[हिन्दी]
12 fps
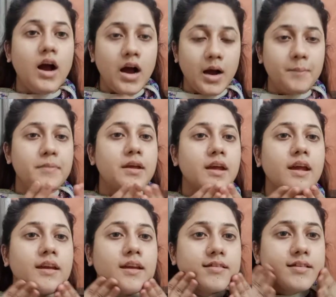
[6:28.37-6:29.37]
आपने
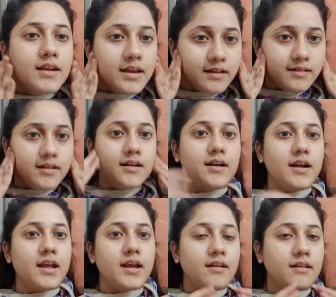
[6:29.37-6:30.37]
एक इस तरीके से
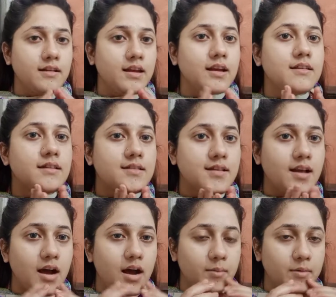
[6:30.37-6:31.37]
करनी है ठीक है जिससे
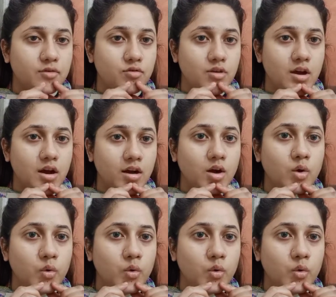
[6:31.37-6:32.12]
आपका जो यहाँ का